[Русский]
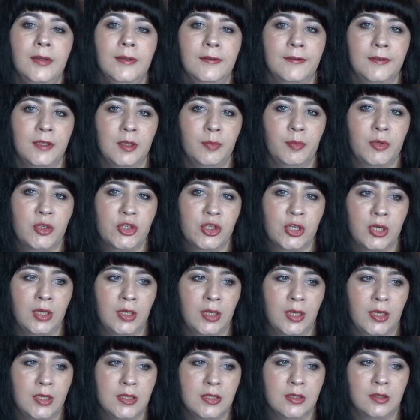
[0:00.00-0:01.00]
не
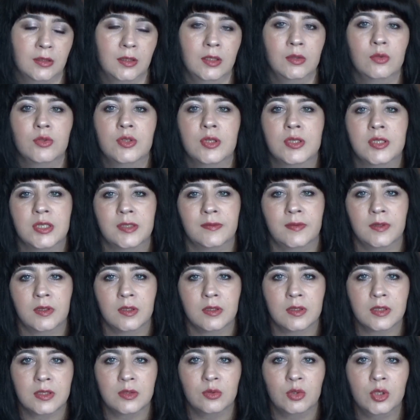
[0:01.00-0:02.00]
пожалеете. Наносятся в
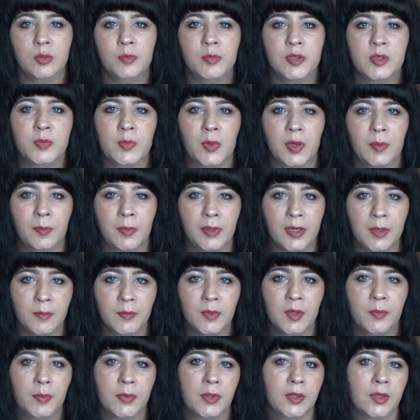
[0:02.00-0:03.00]
один слой,
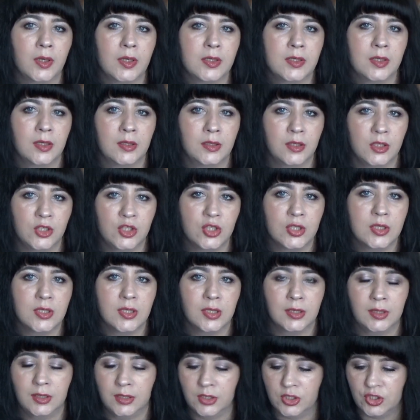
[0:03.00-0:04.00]
беспроблемно, прекрасно
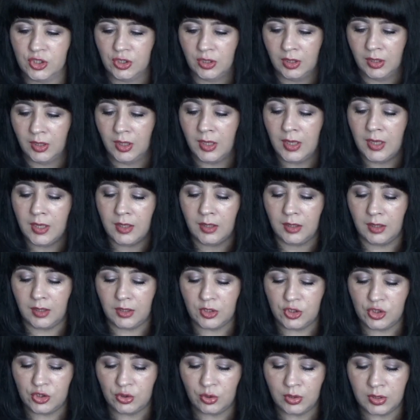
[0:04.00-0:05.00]
держатся, отличные. И
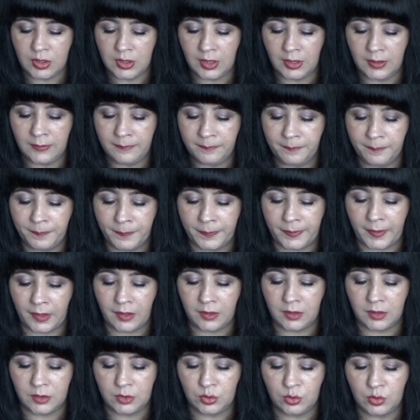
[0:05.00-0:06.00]
еще я
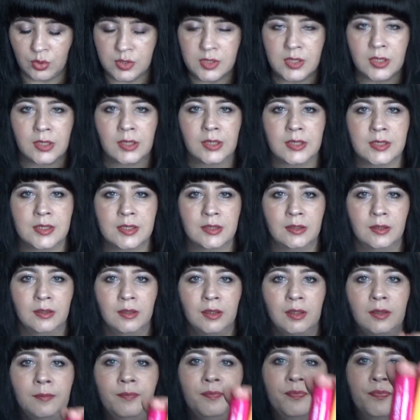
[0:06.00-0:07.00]
э,
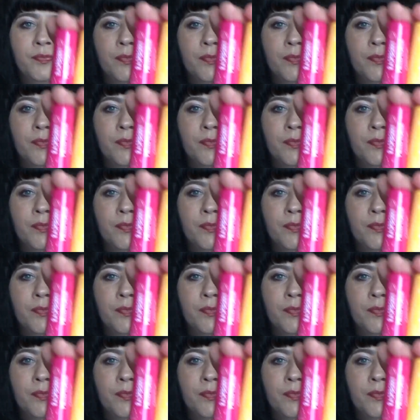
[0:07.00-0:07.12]
дозаказала